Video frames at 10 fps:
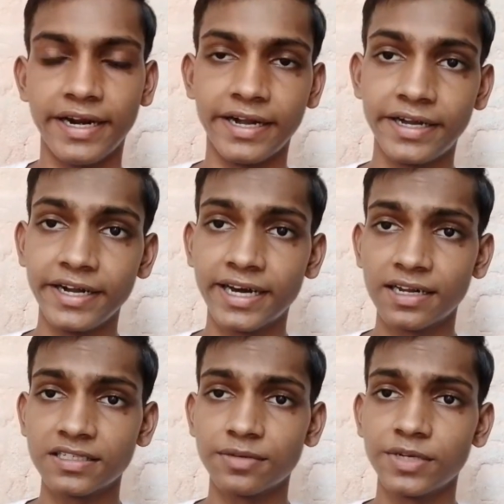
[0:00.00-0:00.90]
एट्टी
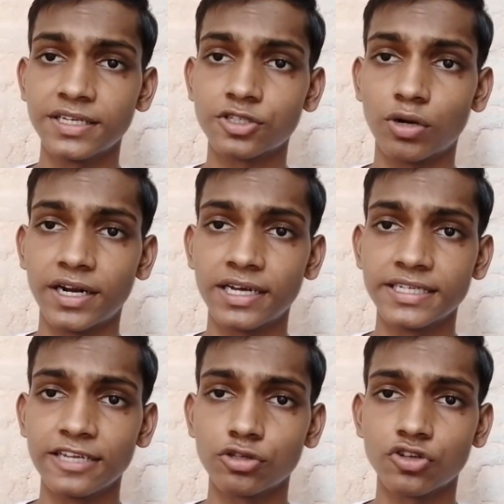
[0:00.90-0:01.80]
डॉलर जब ये सोलेना
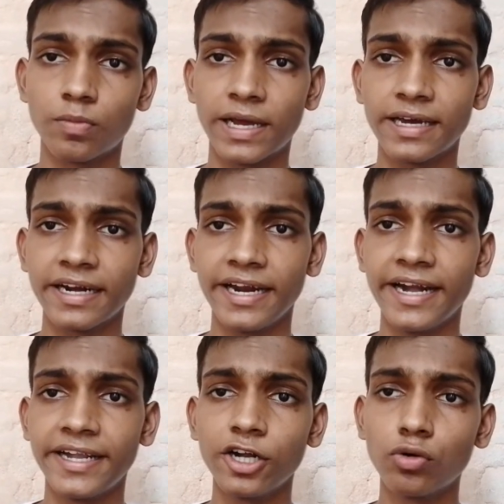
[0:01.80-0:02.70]
जाए तो उसको बाय करें
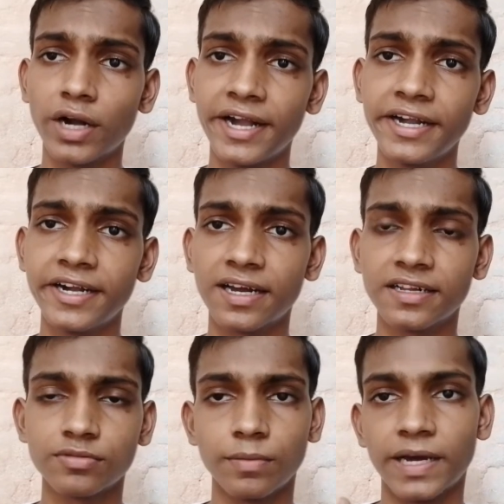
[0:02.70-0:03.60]
एट्टी टू नाइन्टी डॉलर
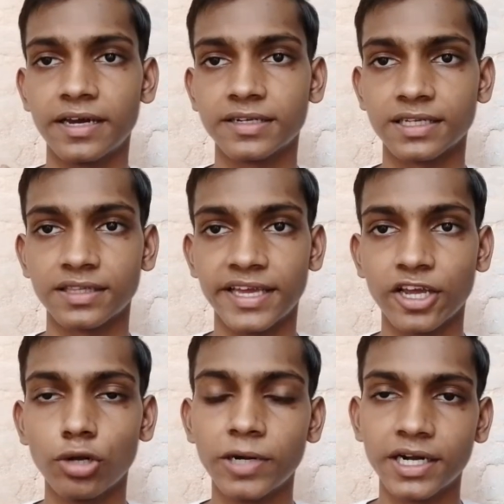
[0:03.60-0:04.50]
इसमें बाय कर सकते हैं
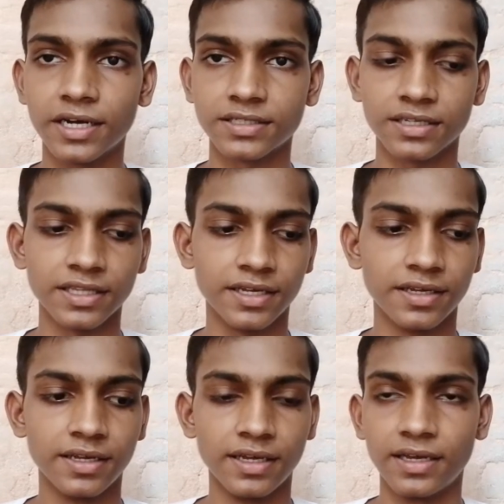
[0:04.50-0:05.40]
एक्यूमलेट कर सकते हैं
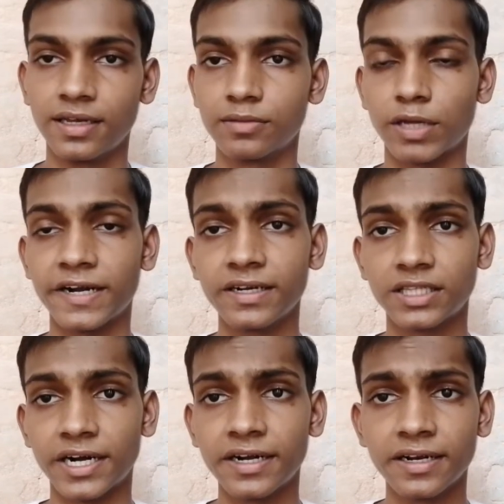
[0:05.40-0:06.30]
थर्ड
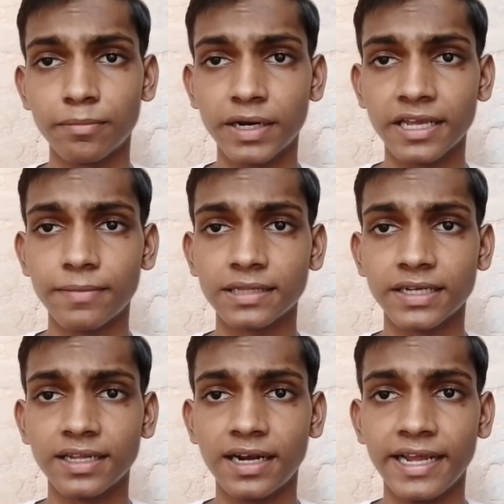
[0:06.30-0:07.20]
थर्ड नंबर की बात
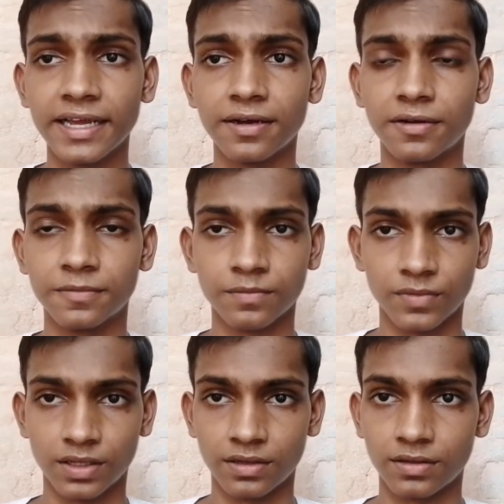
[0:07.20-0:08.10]
करें लिंक
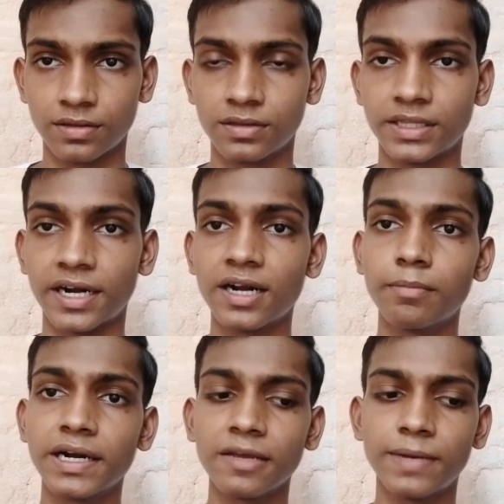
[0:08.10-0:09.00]
थर्ड
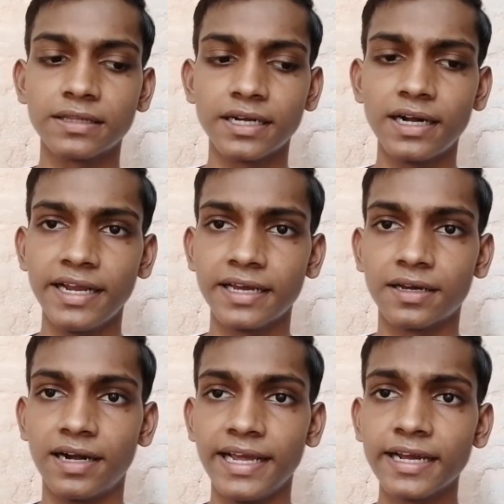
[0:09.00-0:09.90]
नंबर की बात करें लिंक
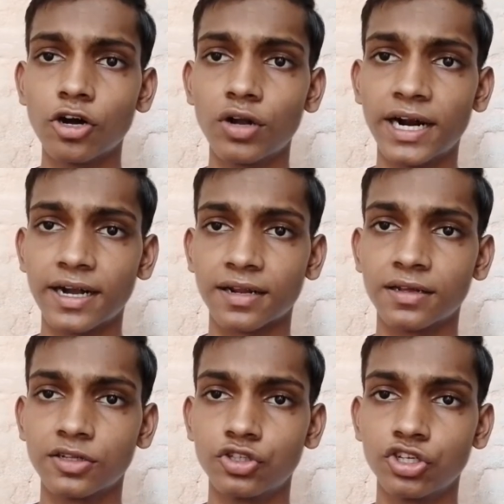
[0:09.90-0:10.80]
लिंक और डॉट
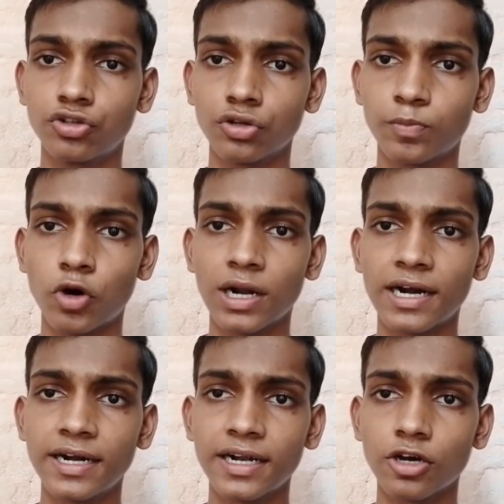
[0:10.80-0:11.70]
जी दो पोलका
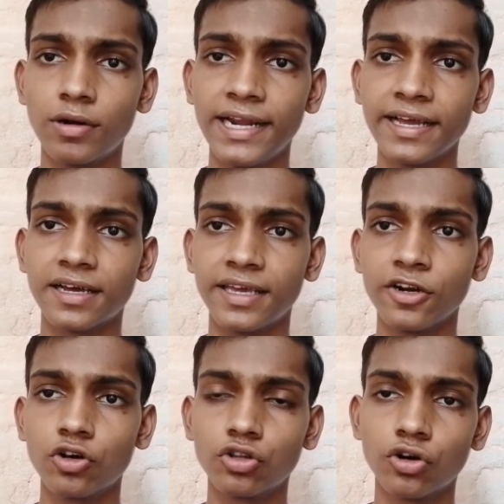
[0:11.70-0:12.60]
डॉट और लिंक
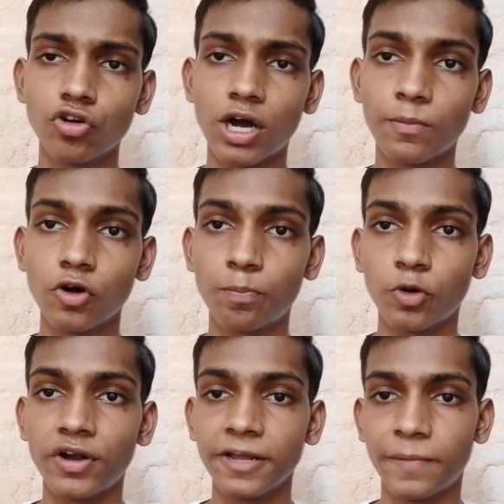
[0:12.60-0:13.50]
इनको दोनों को आपको
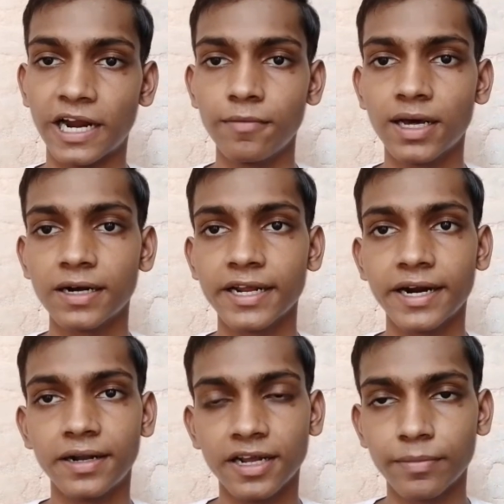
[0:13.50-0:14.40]
25 डॉलर के
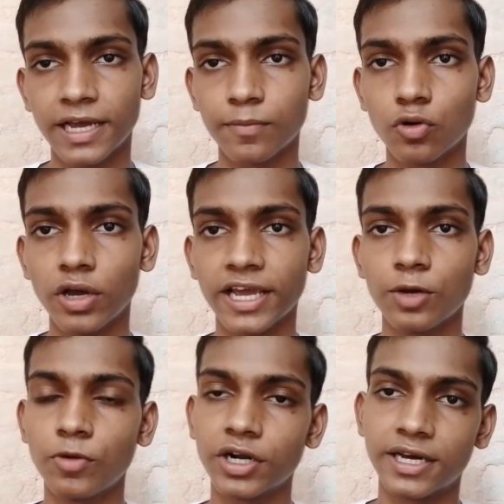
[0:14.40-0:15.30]
अंडर में आपको
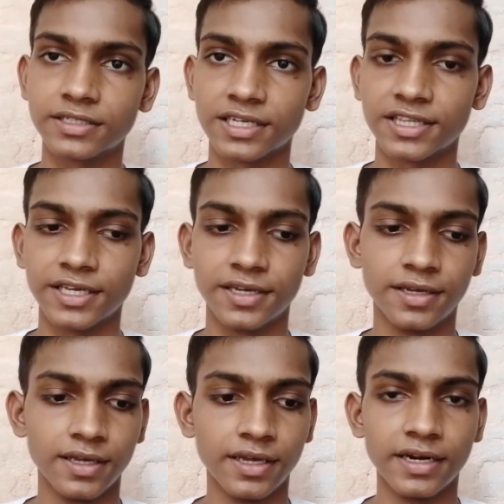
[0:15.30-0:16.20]
एक्यूमलेट कर सकते हैं
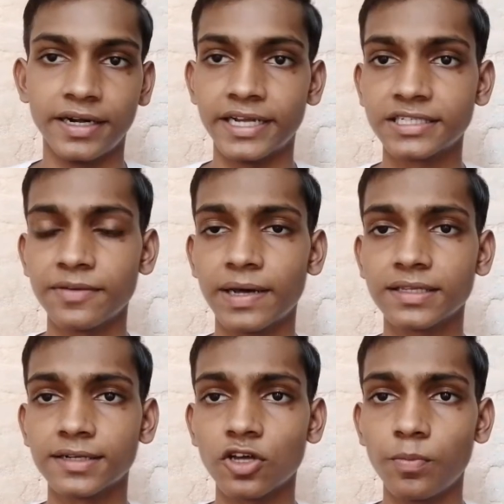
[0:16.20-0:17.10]
नेक्स्ट की बात
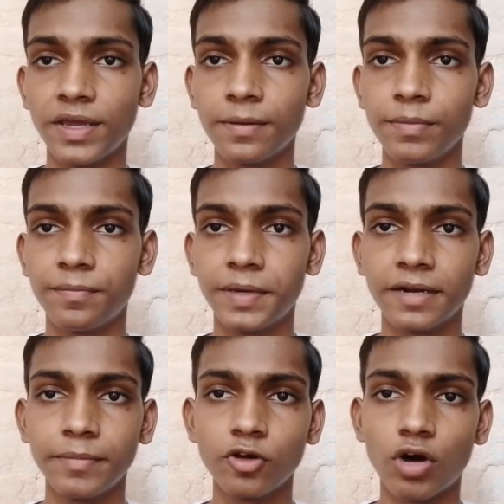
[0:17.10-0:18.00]
करता हूँ बी
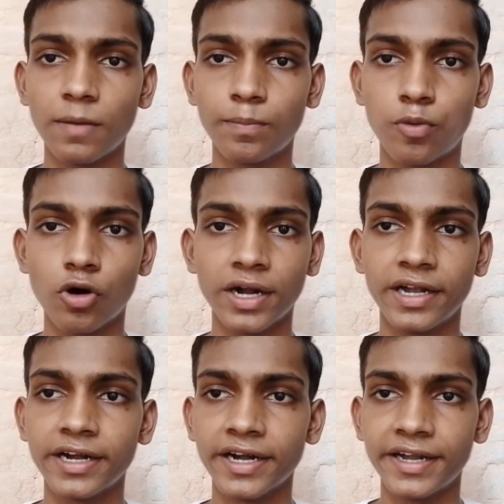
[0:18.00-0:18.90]
बीएनबी को आप
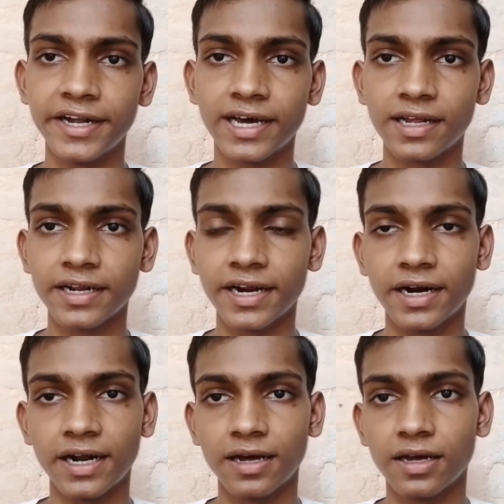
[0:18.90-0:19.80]
480 डॉलर के
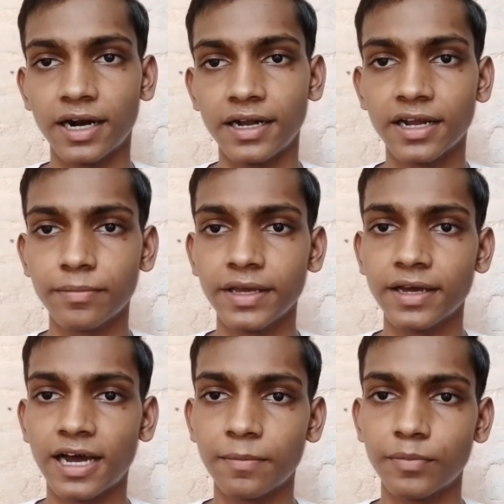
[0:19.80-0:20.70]
अंडर में
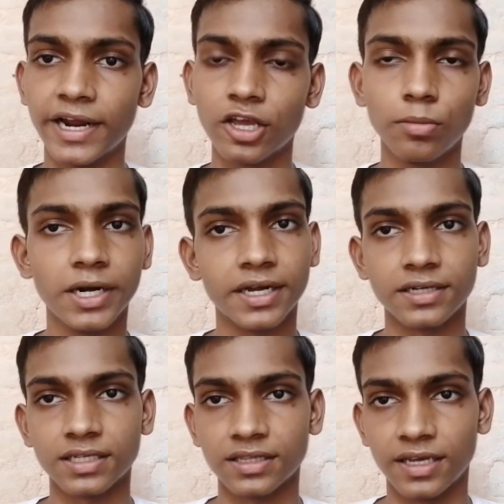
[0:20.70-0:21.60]
आप एक्यूमलेट कर
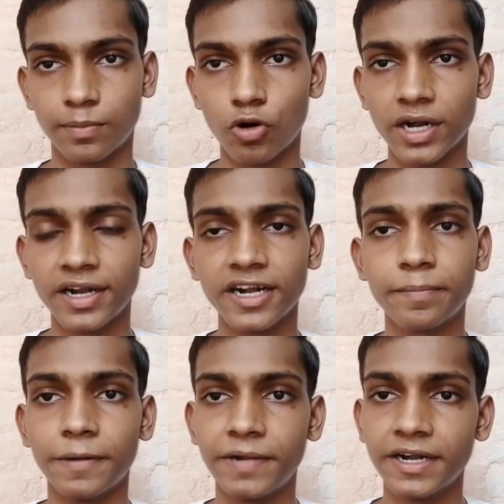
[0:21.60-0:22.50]
सकते हैं
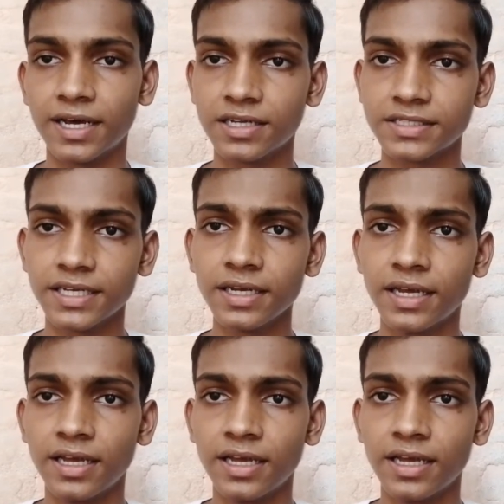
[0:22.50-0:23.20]
450 डॉलर से